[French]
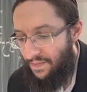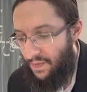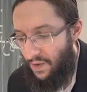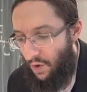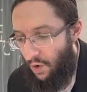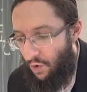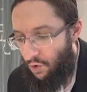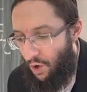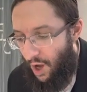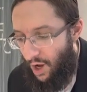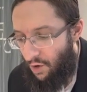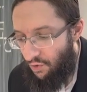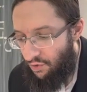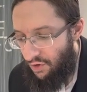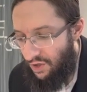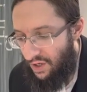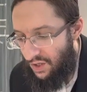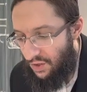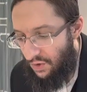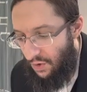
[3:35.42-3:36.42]
On nous raconte
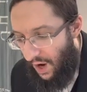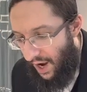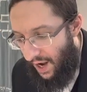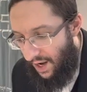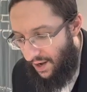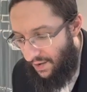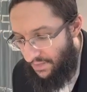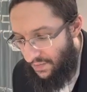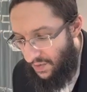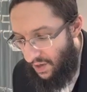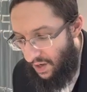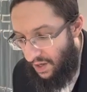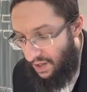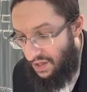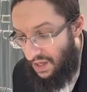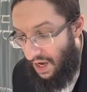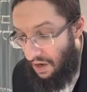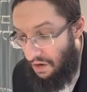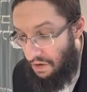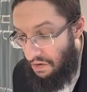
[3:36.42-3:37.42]
une histoire
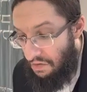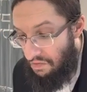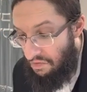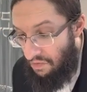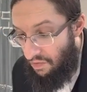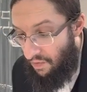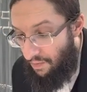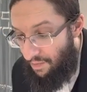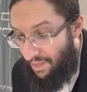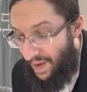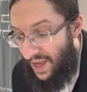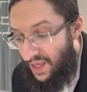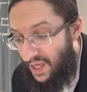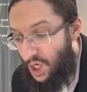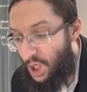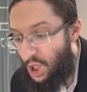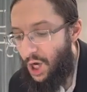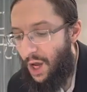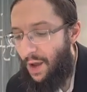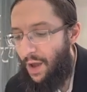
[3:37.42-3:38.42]
d'un Ben
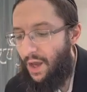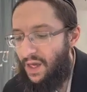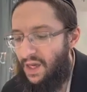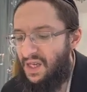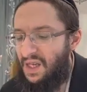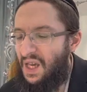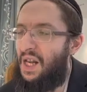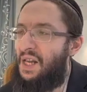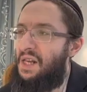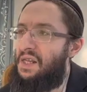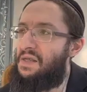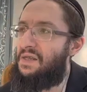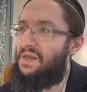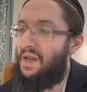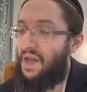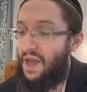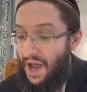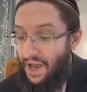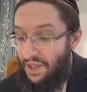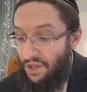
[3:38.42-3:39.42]
Isha israélite,
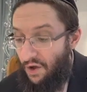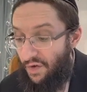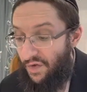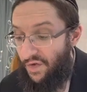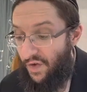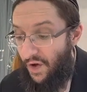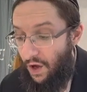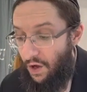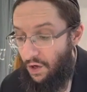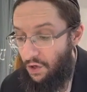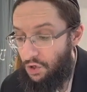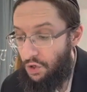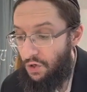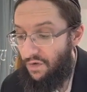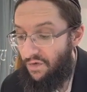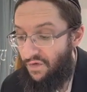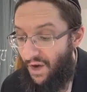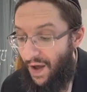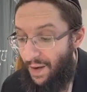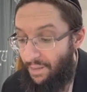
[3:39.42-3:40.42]
un enfant d'une
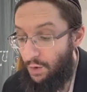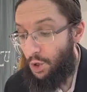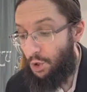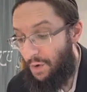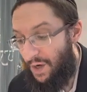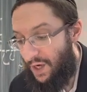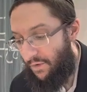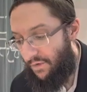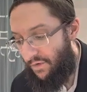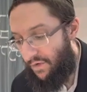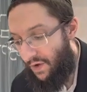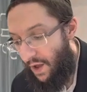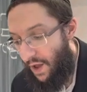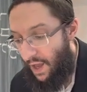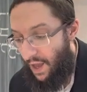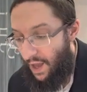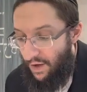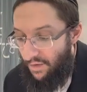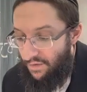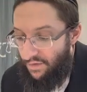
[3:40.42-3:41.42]
femme juive.
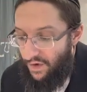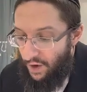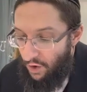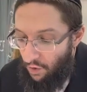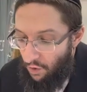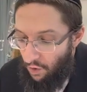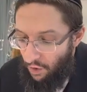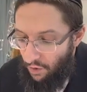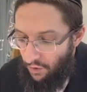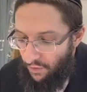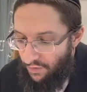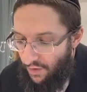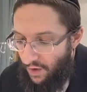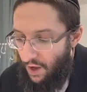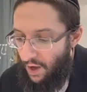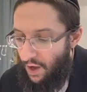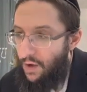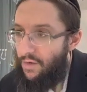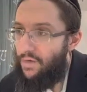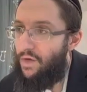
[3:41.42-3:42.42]
Veu
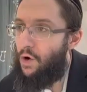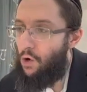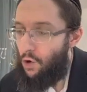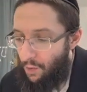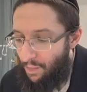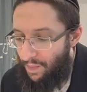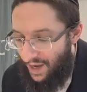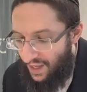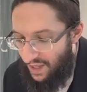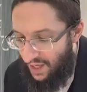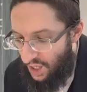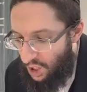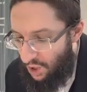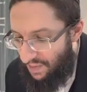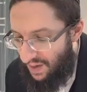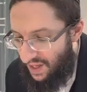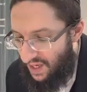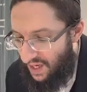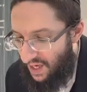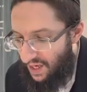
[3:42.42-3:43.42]
Ben Ish
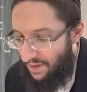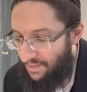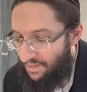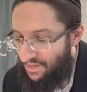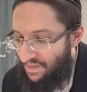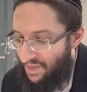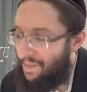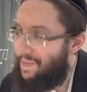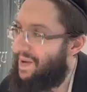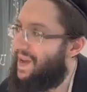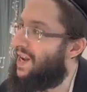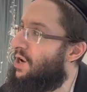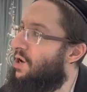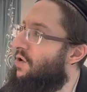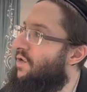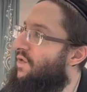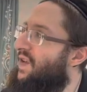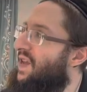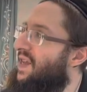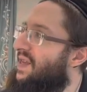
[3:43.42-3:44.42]
Mais il est
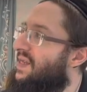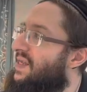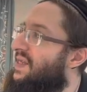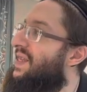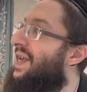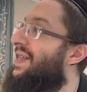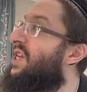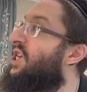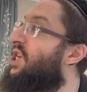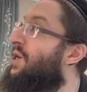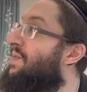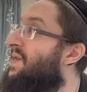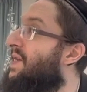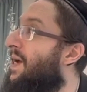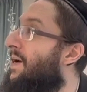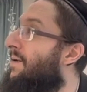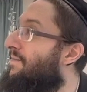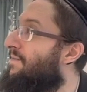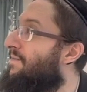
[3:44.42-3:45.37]
le fils d'un Égyptien.